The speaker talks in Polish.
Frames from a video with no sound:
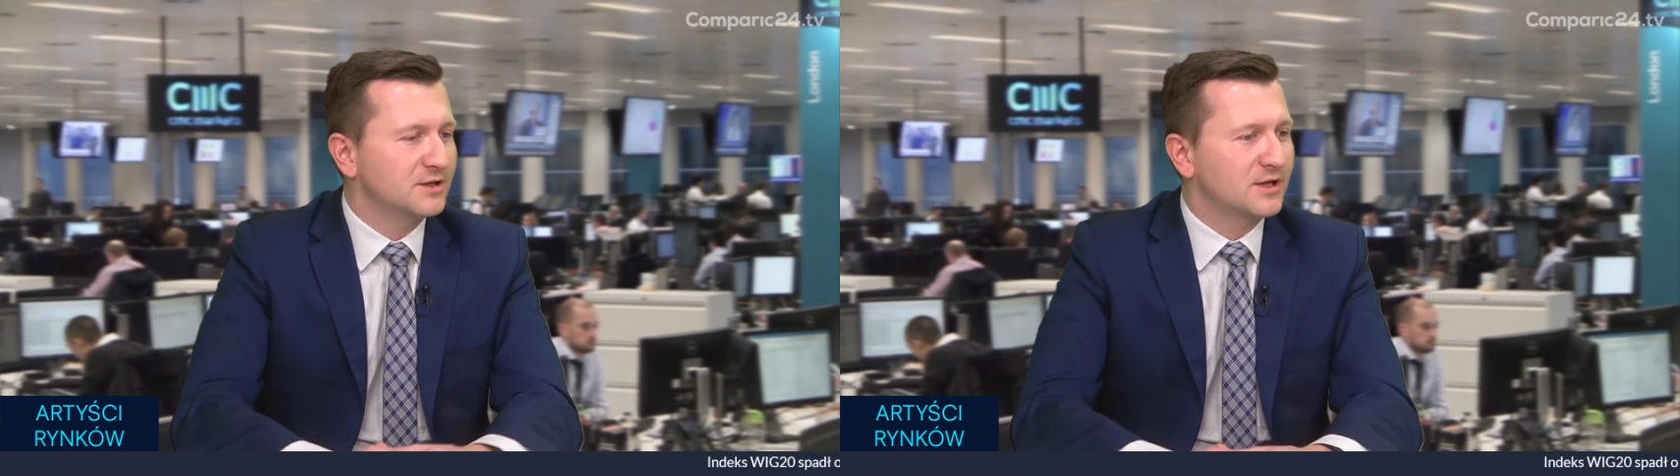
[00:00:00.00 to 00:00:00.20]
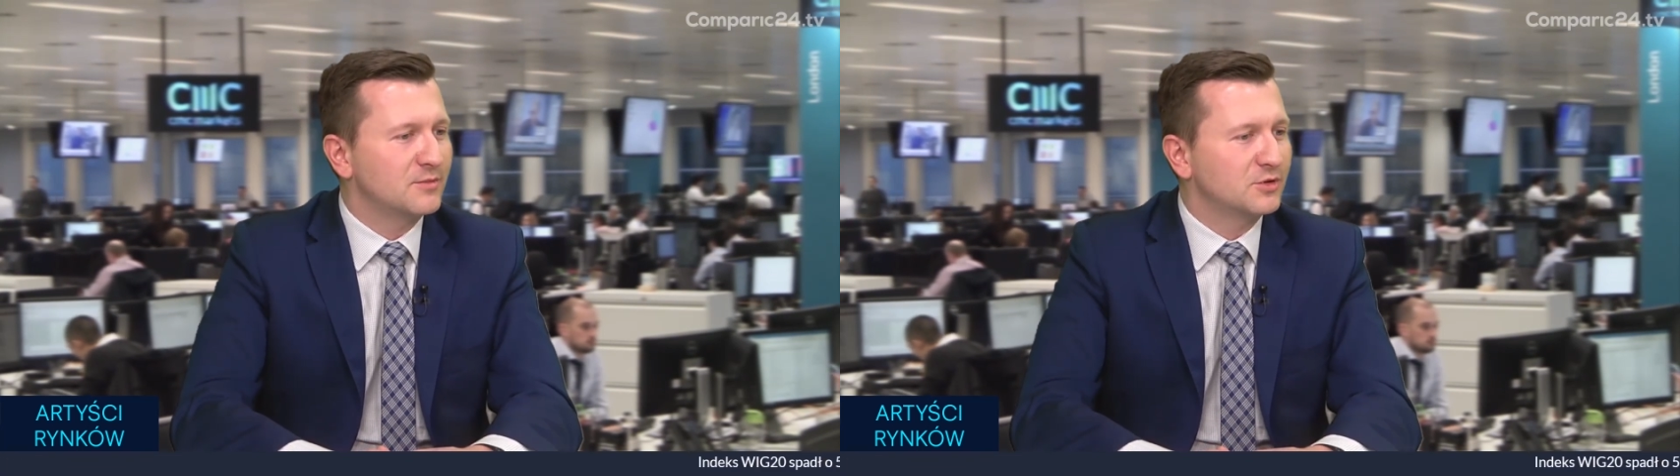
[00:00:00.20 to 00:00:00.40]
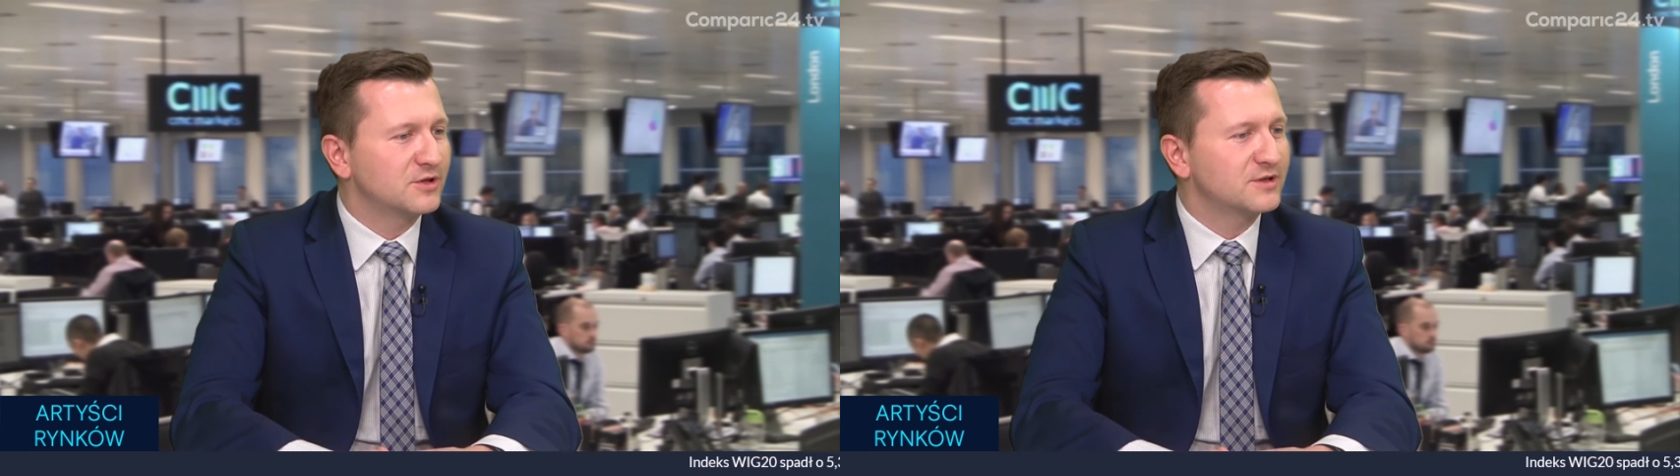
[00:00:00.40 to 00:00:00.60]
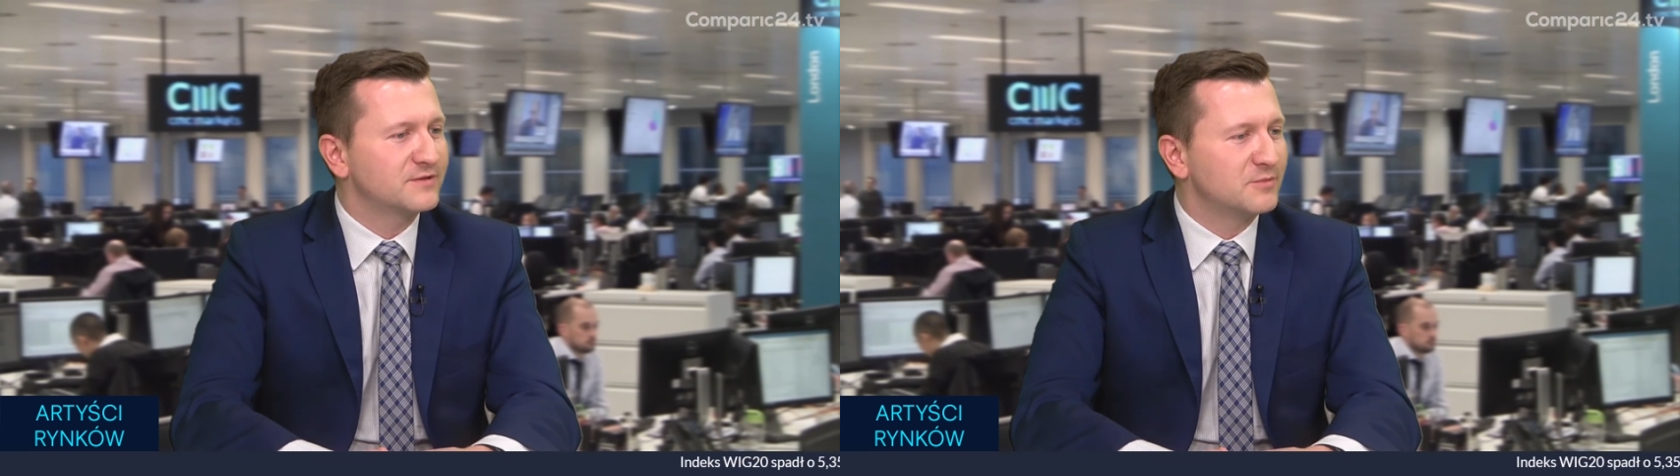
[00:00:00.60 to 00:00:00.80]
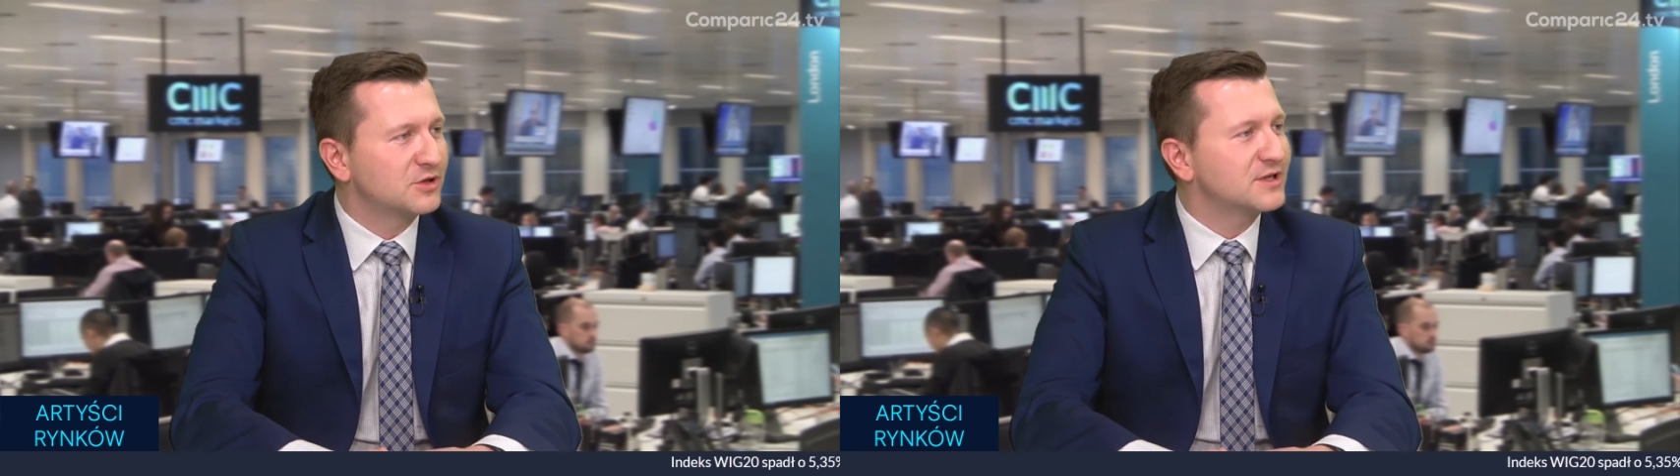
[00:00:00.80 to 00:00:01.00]
na motory,
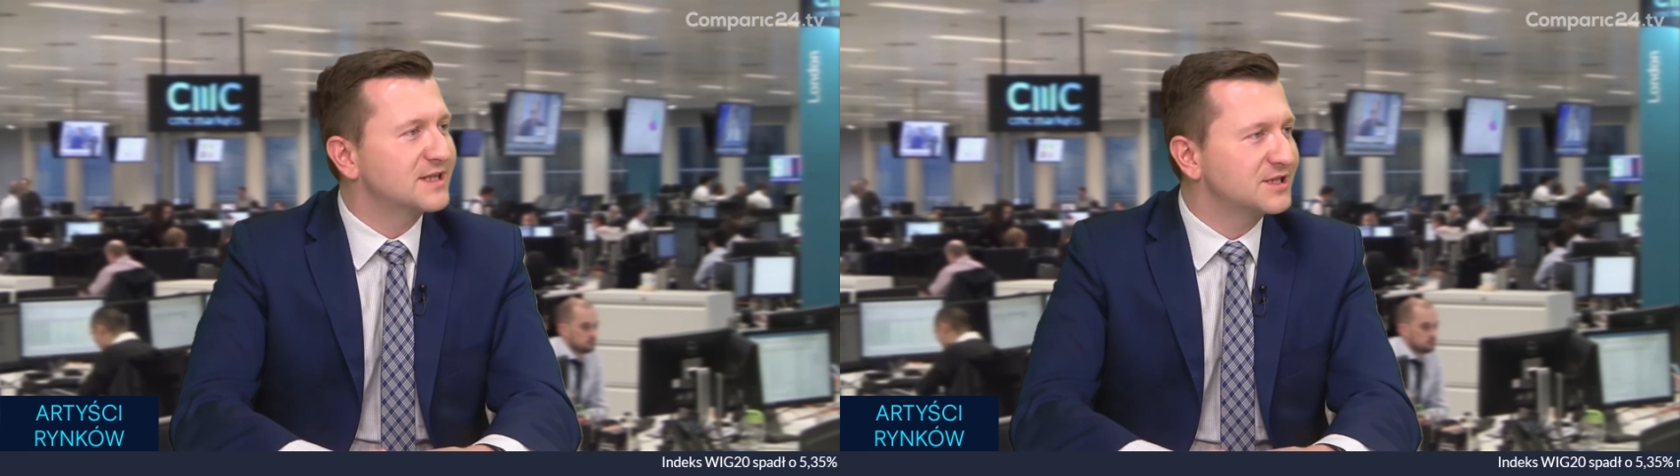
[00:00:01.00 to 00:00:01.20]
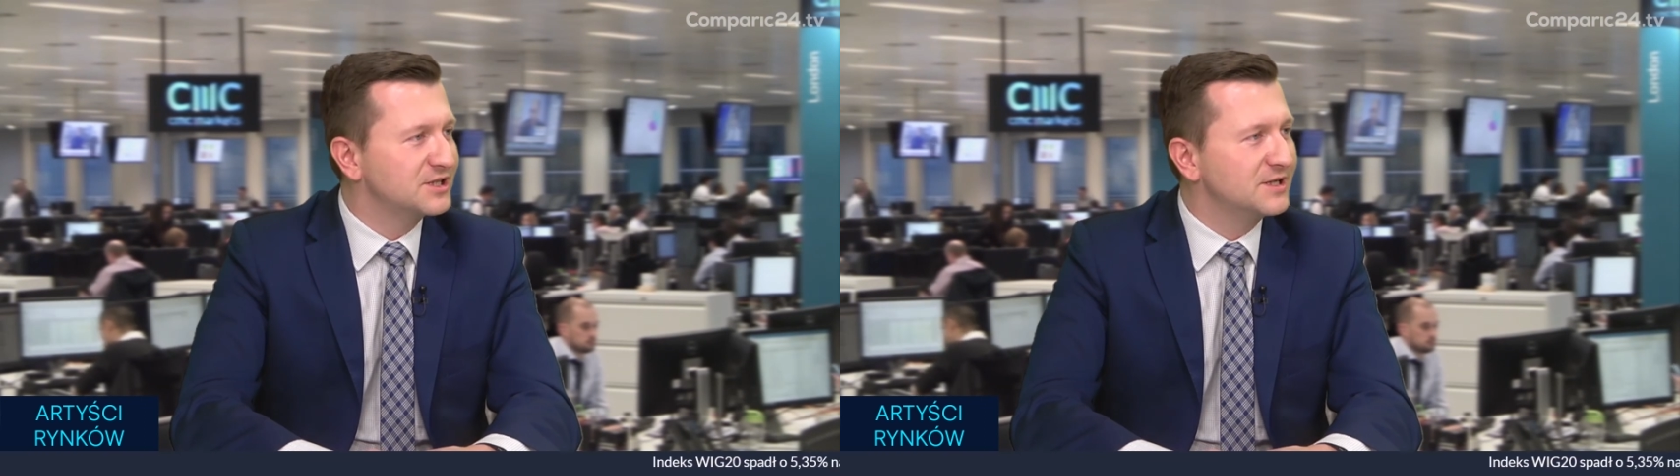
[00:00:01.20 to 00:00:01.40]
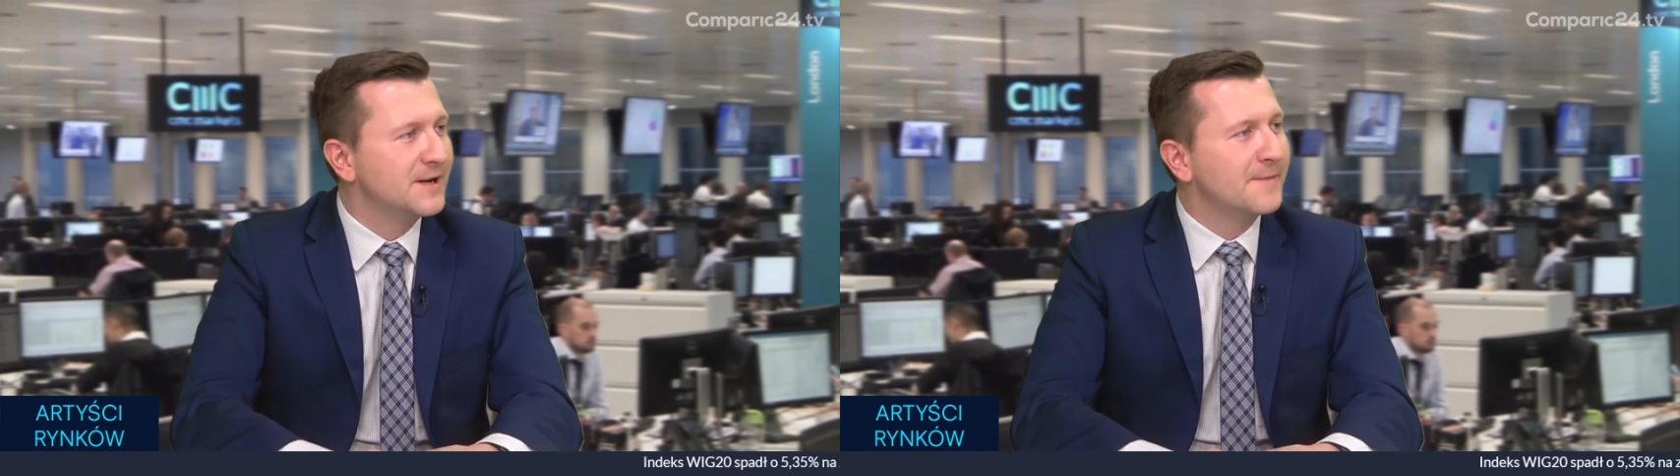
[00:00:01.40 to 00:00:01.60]
w motoryzacji